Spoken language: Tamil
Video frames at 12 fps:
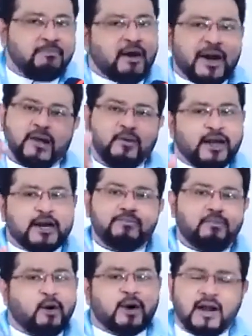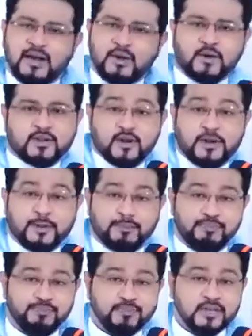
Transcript: படை வீரன் போராளி ஒருத்தனும்